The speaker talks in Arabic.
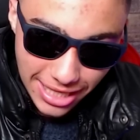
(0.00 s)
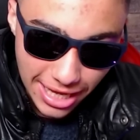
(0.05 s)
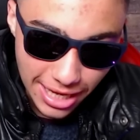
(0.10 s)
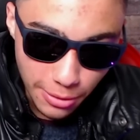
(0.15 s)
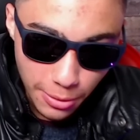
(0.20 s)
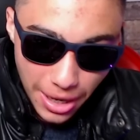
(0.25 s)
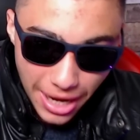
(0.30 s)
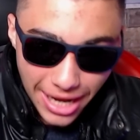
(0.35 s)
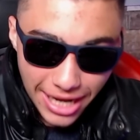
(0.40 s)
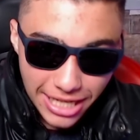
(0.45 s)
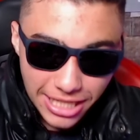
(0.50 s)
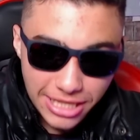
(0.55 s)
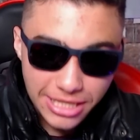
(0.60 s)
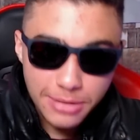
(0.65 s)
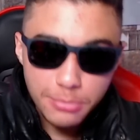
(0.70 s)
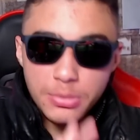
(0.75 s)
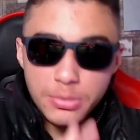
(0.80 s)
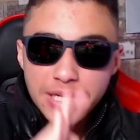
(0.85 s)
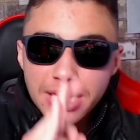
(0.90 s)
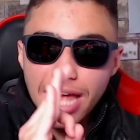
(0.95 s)
ده
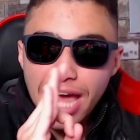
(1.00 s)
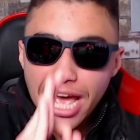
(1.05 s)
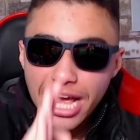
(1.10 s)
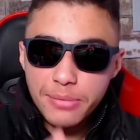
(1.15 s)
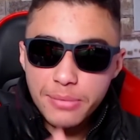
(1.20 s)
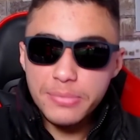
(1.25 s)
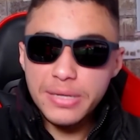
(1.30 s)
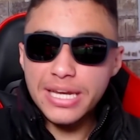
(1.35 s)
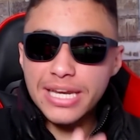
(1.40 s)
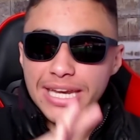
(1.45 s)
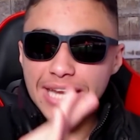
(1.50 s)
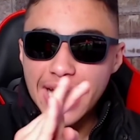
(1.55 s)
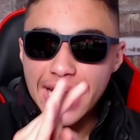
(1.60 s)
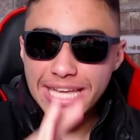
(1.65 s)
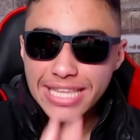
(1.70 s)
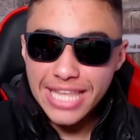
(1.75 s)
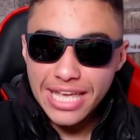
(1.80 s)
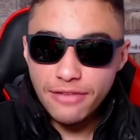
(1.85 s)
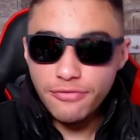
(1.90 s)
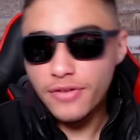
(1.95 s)
واحد من اجمل
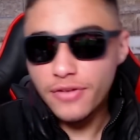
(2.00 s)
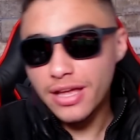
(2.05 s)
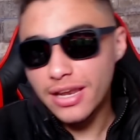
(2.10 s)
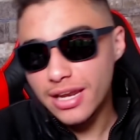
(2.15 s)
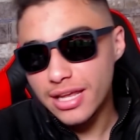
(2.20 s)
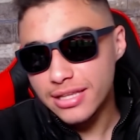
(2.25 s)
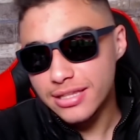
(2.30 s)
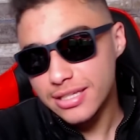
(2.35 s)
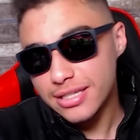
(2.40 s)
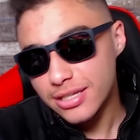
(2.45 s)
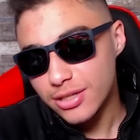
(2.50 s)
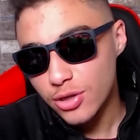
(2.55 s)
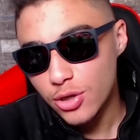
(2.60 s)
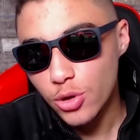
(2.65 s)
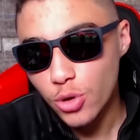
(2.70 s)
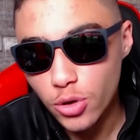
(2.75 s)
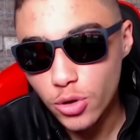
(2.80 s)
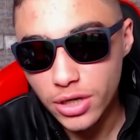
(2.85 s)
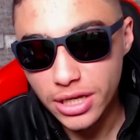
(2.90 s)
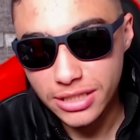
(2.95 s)
الاهداف التي
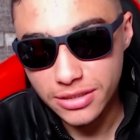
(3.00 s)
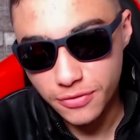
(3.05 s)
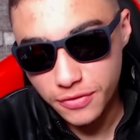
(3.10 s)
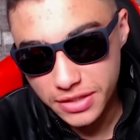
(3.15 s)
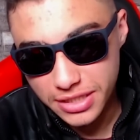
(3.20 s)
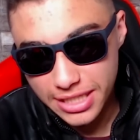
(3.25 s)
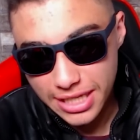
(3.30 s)
رؤت في